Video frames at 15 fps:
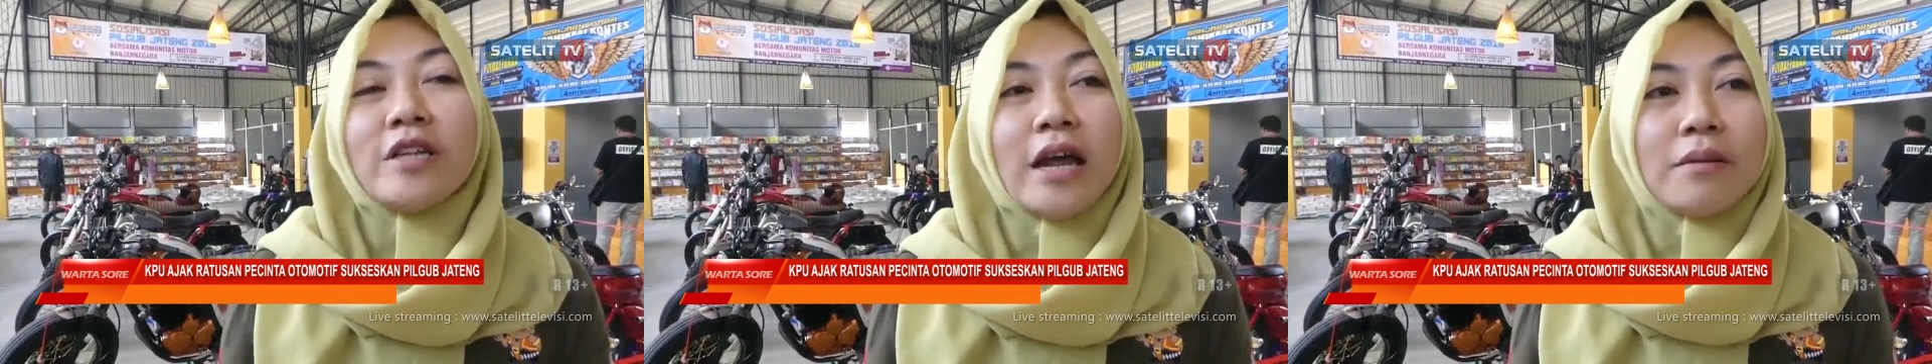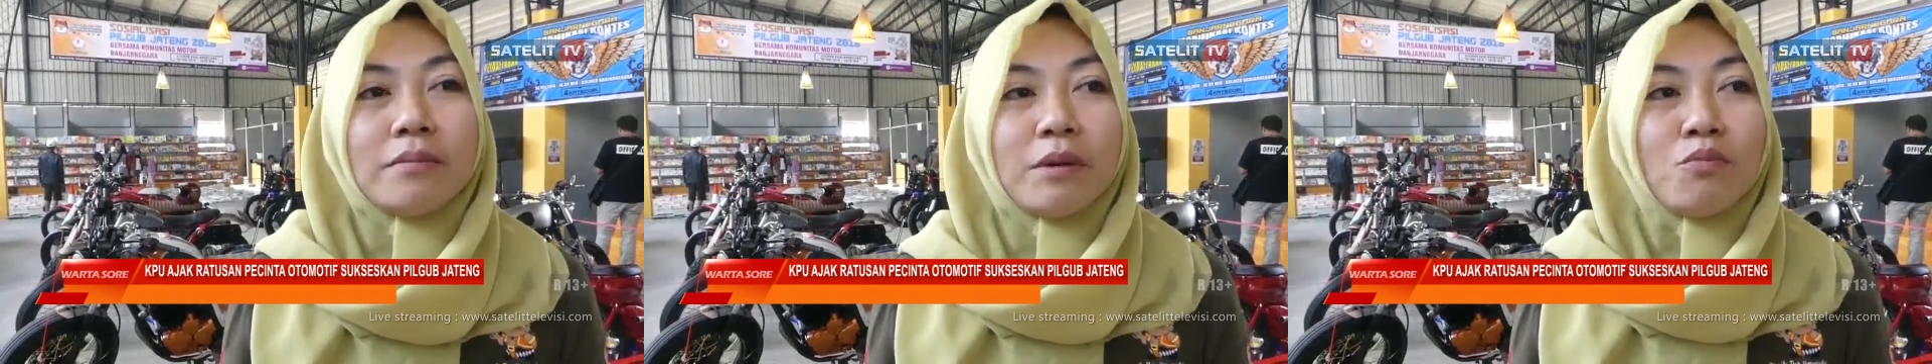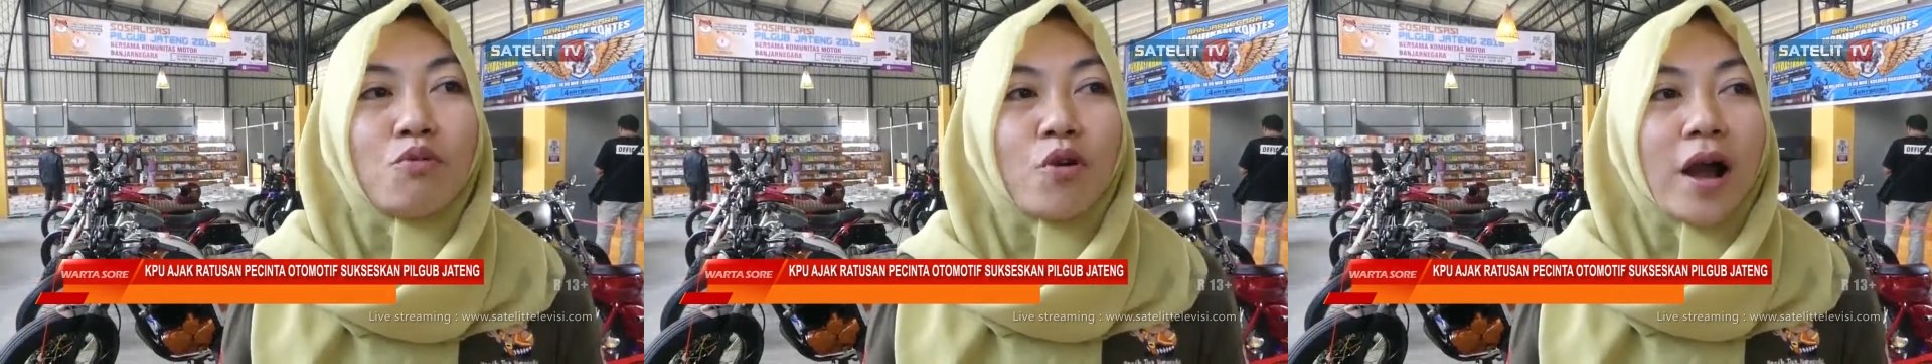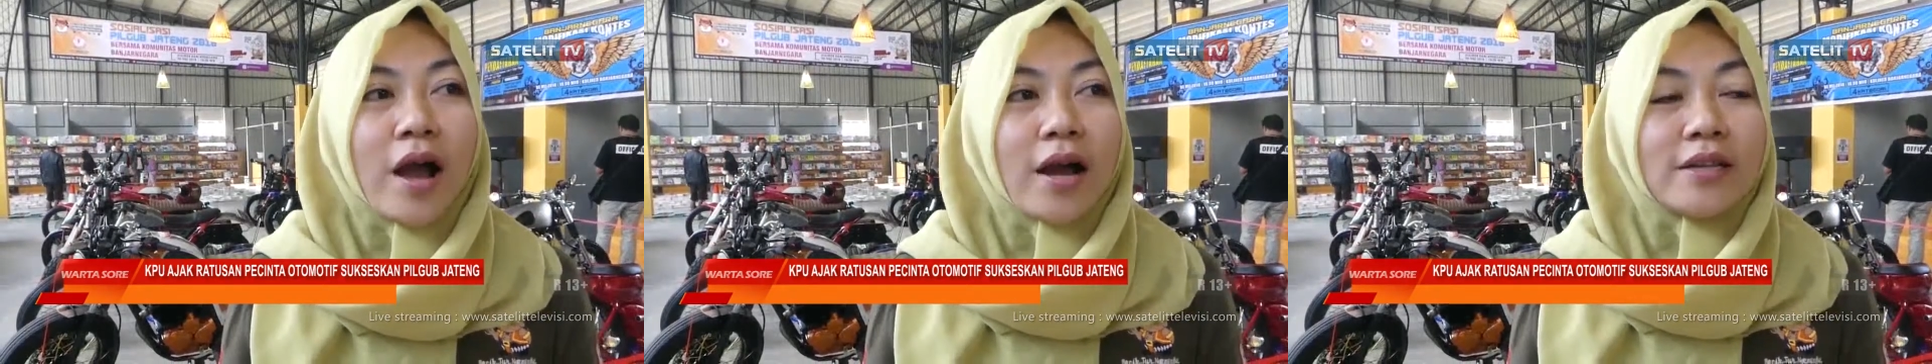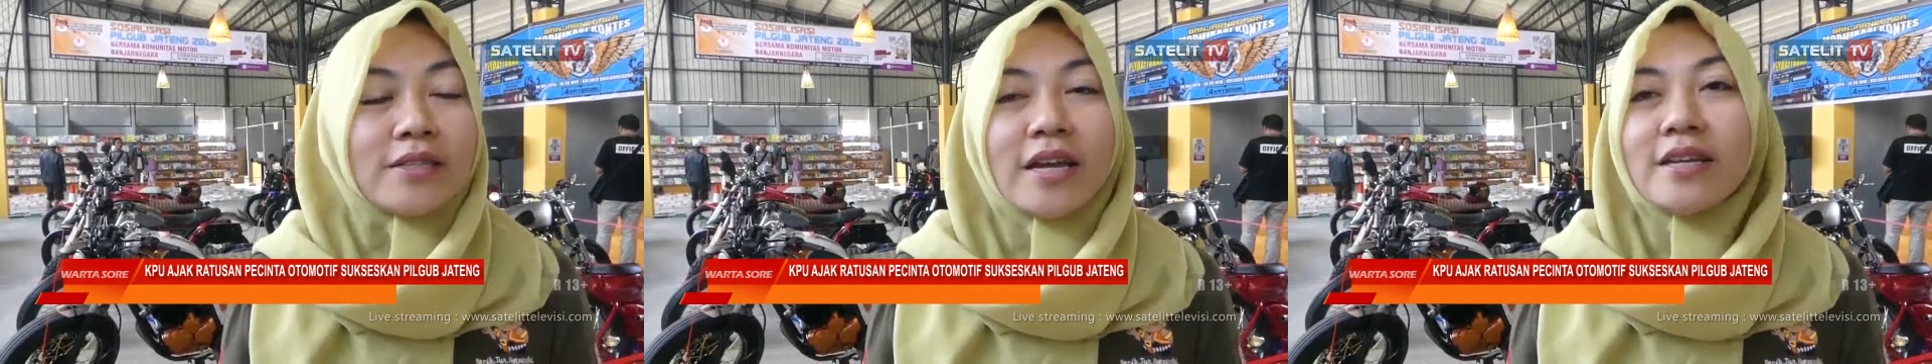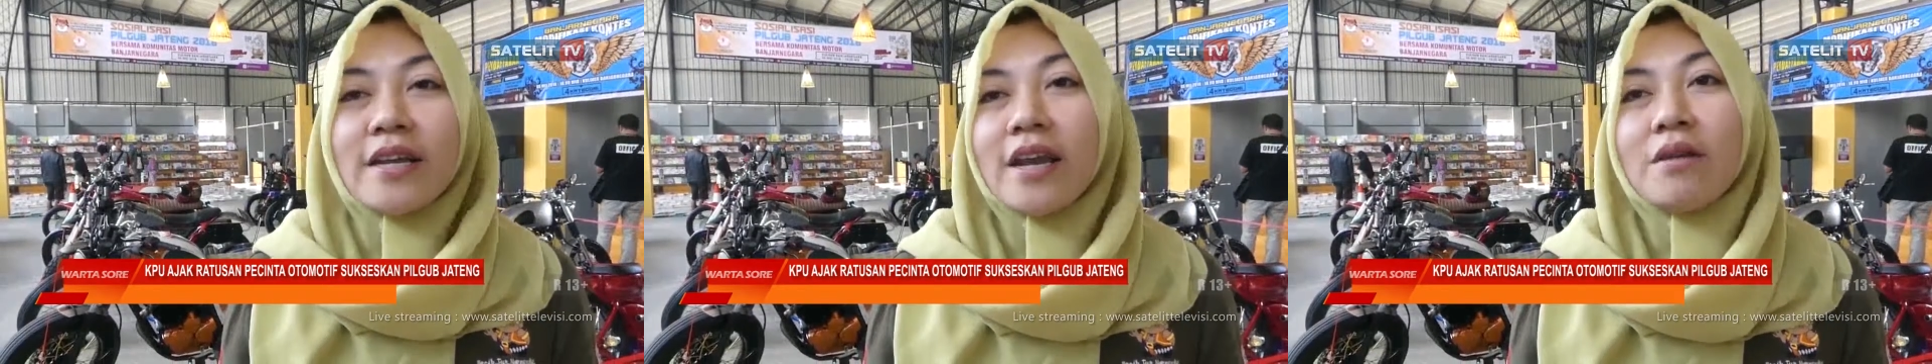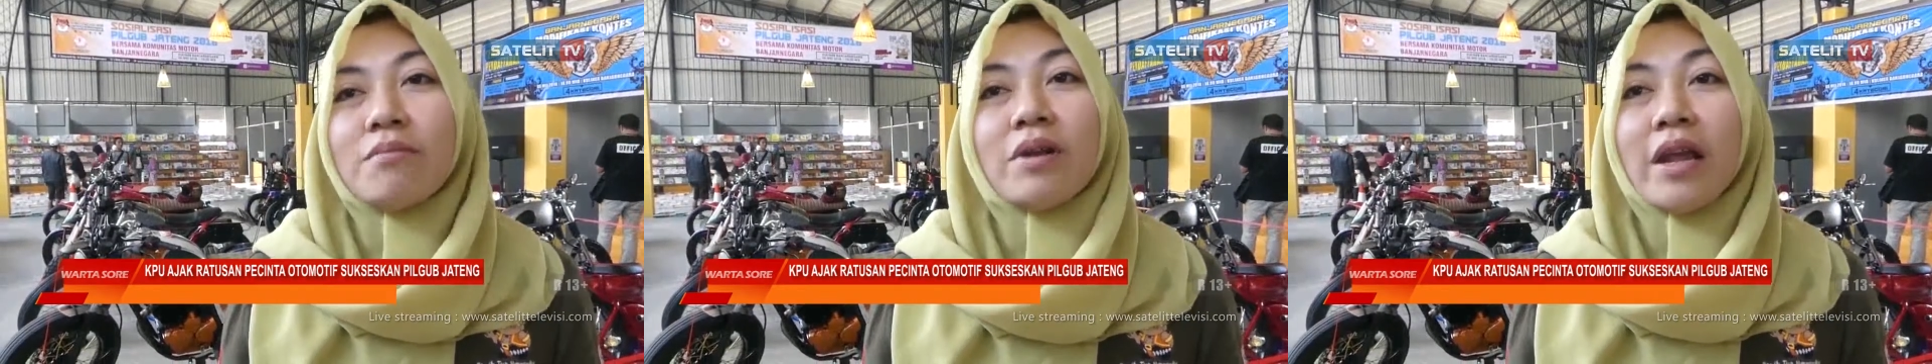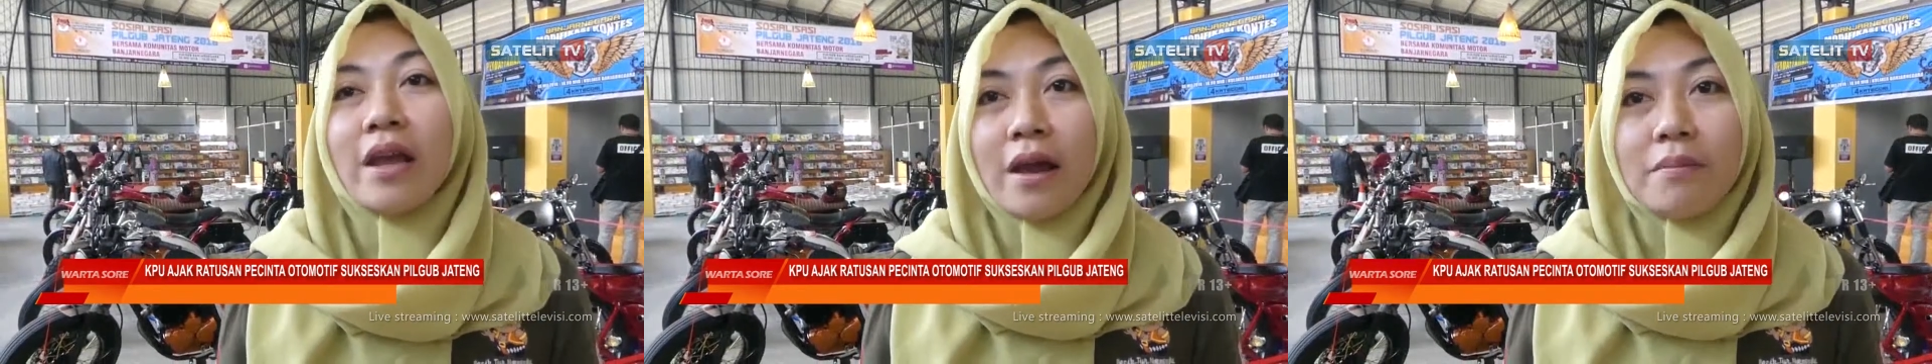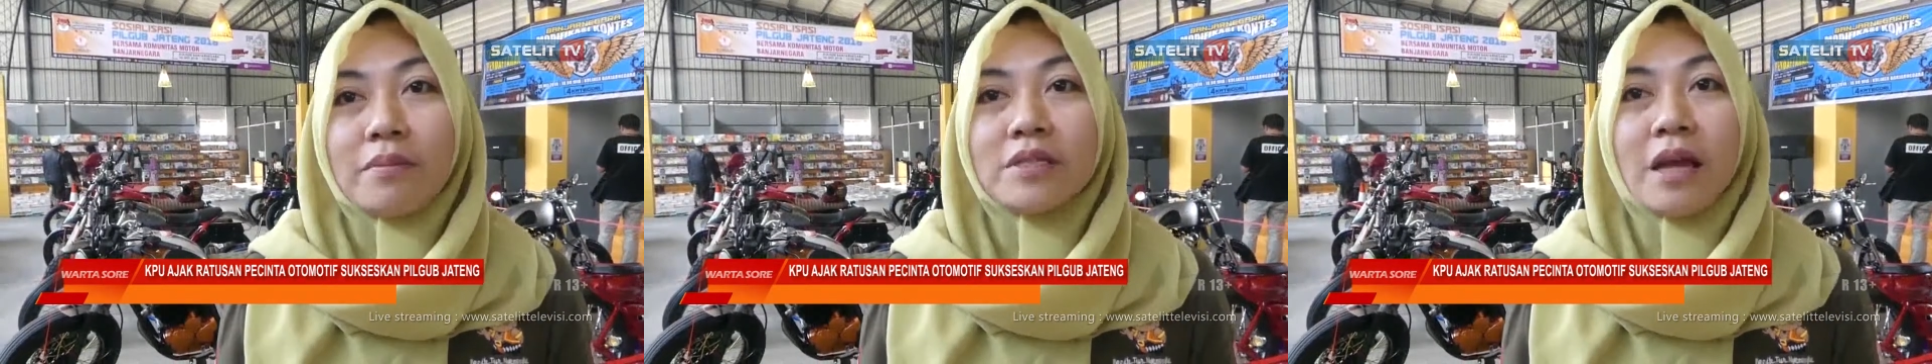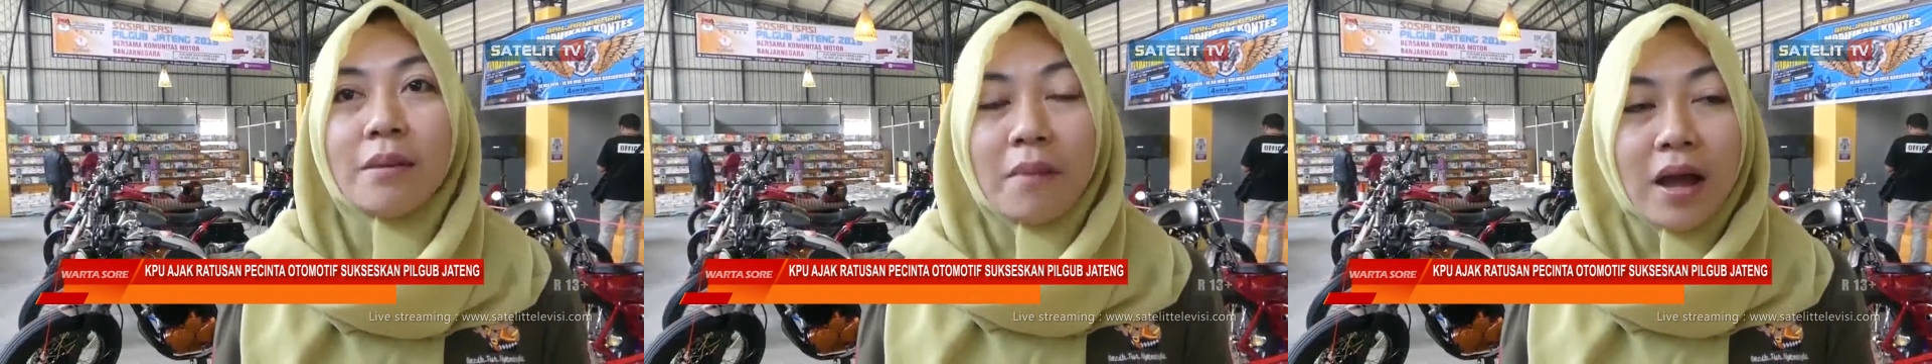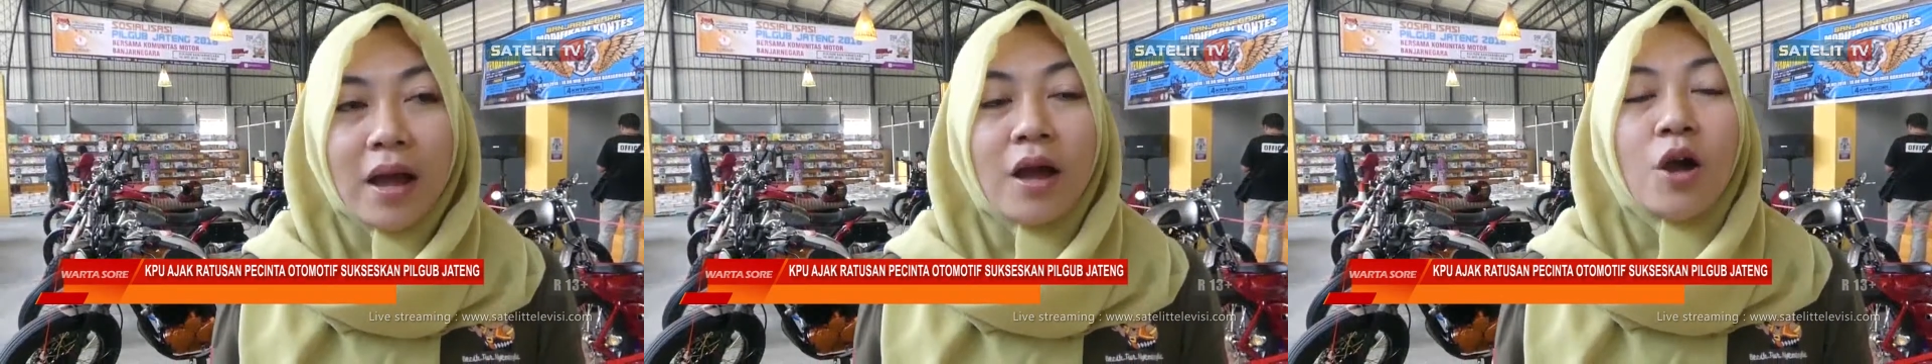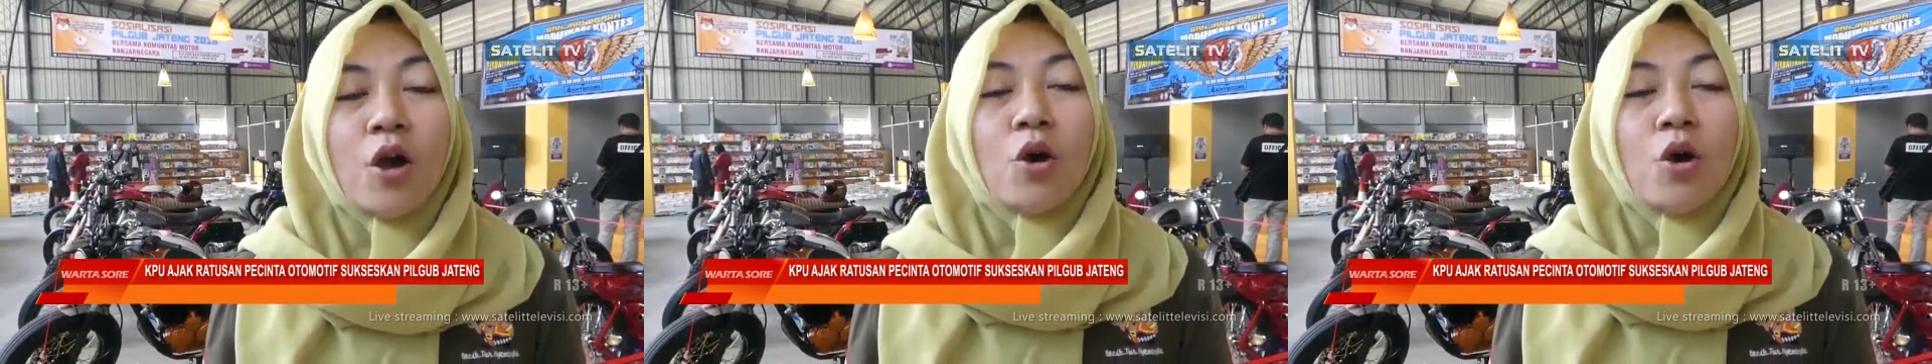dan membuka kesadaran mereka bersama